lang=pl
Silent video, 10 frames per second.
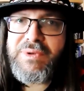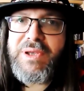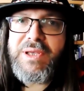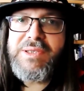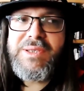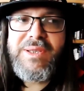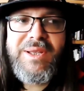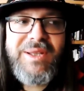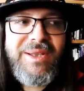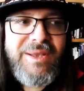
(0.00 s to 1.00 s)
jest
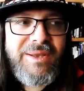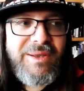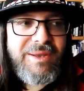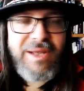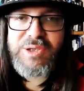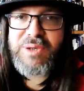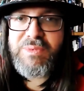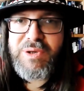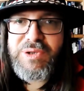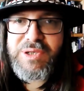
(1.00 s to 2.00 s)
naszą
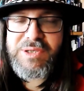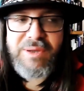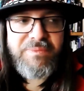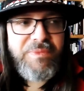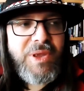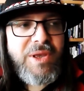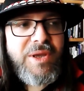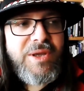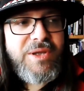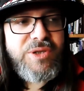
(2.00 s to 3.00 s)
ojczyzną?
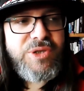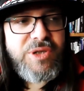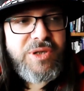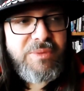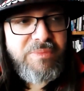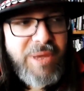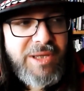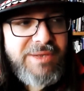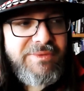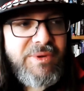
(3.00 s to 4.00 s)
czy
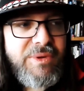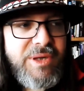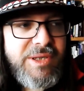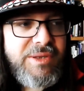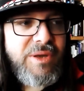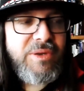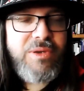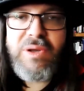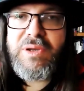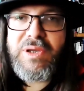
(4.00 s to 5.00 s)
państwo jest
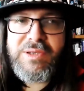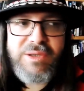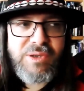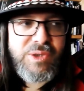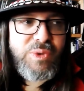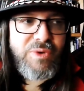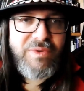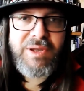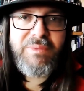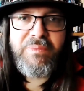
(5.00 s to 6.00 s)
oddolnie
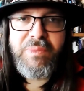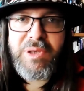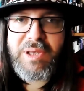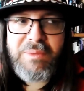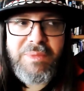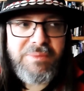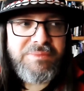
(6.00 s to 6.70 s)
skonstruowanym bytem,